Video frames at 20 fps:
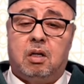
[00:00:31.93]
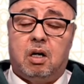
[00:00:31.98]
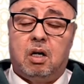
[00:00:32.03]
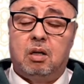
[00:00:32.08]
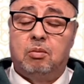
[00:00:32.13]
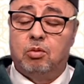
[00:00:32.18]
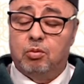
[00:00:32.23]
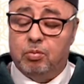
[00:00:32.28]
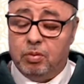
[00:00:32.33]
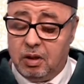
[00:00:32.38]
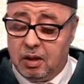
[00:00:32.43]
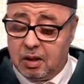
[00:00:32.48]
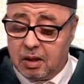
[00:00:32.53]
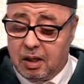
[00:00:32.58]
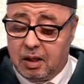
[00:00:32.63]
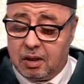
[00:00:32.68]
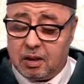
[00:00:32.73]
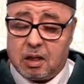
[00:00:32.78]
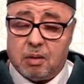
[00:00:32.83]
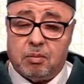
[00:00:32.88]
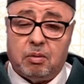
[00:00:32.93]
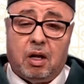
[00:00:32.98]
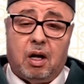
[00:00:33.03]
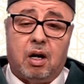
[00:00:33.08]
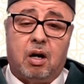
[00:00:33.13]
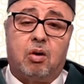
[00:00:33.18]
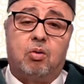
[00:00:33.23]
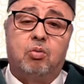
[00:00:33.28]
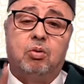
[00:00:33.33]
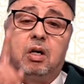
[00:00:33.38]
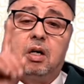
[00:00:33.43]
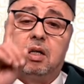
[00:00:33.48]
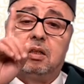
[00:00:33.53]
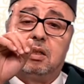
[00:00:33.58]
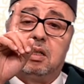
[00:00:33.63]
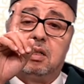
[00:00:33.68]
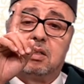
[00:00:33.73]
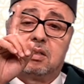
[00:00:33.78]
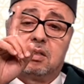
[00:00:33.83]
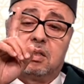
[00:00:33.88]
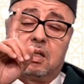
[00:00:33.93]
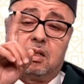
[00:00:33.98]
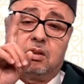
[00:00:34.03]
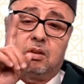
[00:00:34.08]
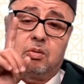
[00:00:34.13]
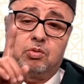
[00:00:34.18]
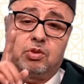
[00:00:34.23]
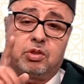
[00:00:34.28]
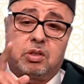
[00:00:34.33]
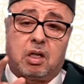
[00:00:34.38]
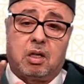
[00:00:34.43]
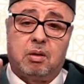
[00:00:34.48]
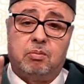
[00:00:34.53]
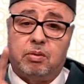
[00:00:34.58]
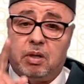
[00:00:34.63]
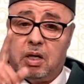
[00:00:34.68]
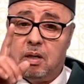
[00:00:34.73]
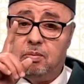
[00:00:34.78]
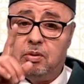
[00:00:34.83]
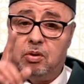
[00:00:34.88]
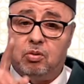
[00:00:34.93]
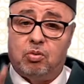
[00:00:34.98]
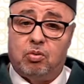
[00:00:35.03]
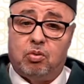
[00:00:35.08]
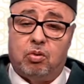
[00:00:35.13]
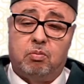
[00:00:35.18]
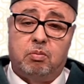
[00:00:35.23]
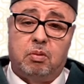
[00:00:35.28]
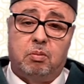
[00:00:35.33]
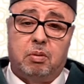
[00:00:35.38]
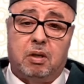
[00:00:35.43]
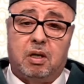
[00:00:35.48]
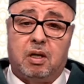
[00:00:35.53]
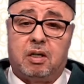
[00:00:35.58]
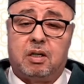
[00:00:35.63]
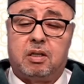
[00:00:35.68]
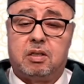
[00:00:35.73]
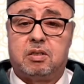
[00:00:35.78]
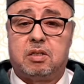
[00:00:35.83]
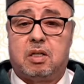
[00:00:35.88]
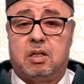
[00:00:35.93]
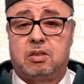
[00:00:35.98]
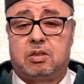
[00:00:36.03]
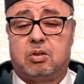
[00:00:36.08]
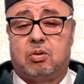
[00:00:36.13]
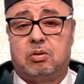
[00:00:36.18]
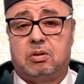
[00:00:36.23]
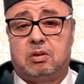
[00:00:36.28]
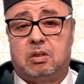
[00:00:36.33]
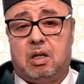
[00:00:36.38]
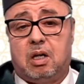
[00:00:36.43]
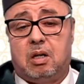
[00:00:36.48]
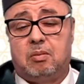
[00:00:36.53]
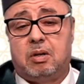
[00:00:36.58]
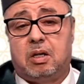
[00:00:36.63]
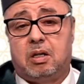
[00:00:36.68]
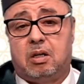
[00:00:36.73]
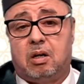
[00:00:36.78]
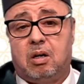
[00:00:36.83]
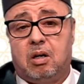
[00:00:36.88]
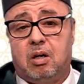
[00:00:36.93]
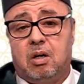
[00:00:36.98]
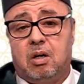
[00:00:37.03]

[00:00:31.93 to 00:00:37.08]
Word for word: المبلغ عنك بالحق والهادي الصراط المستقيم بأبي هو وأمي بلغ الرسالة وأدى الأمانة